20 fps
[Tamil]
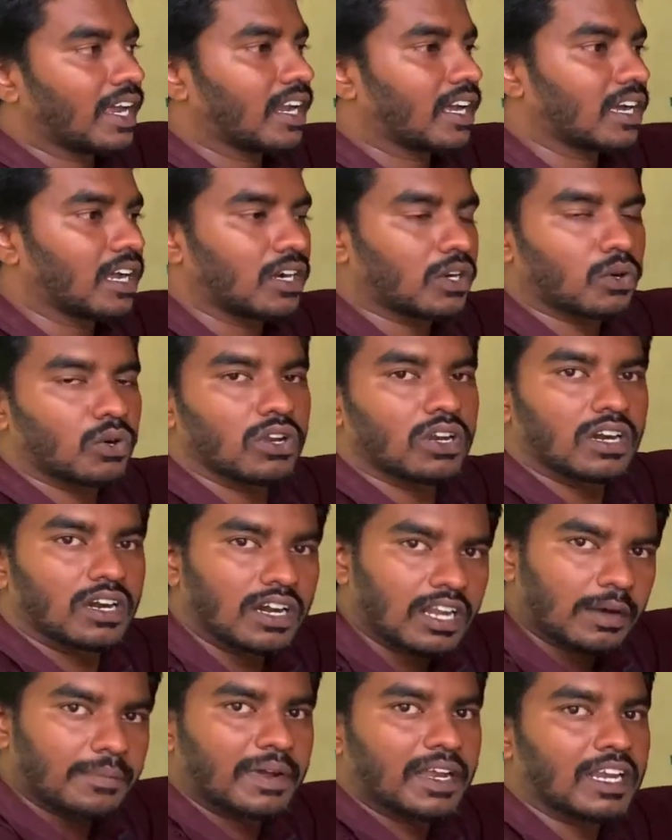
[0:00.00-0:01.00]
ஏன்னா கண்ட்ரோலர்
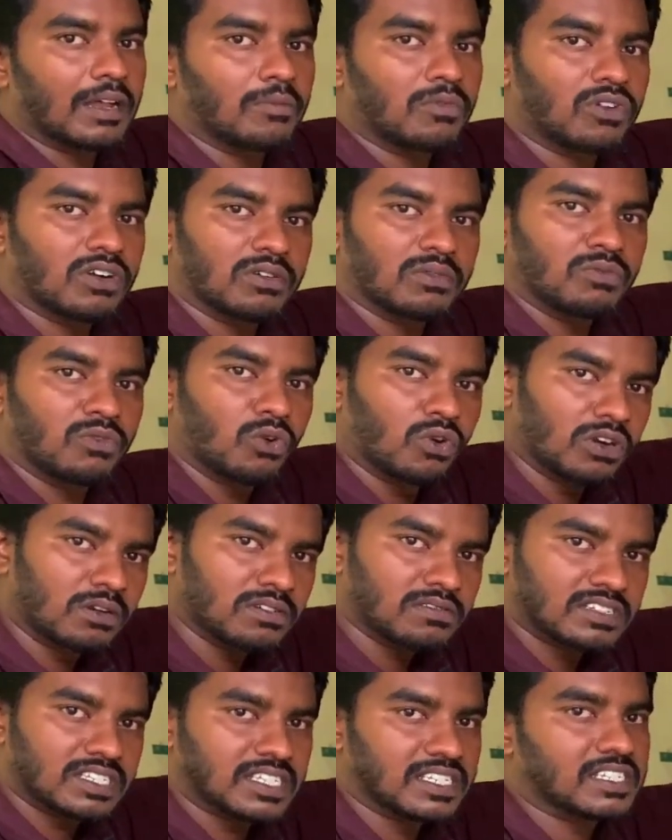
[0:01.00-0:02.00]
எல்லாமே நம்மளோட ஓன்
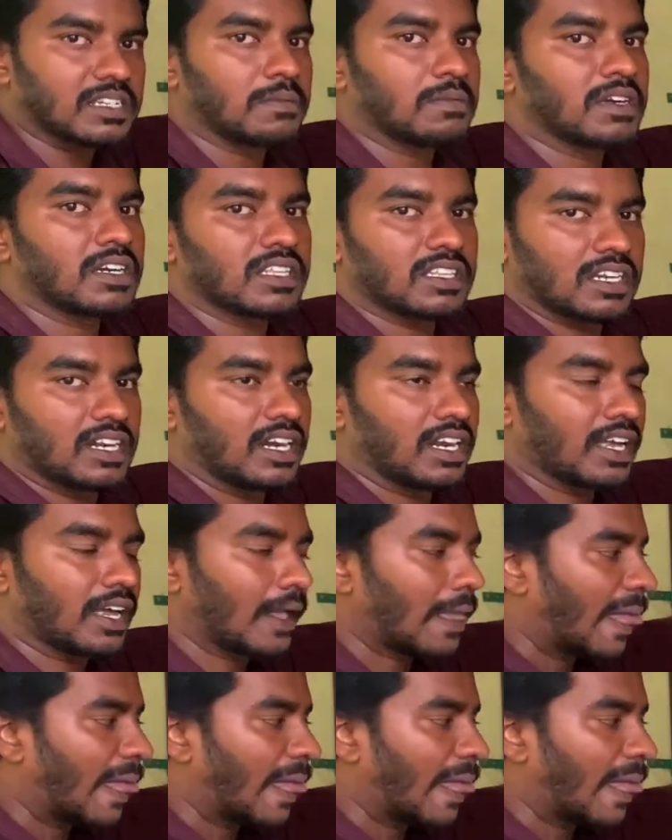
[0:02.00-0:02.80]
சிஸ்டம்ன்றதுனால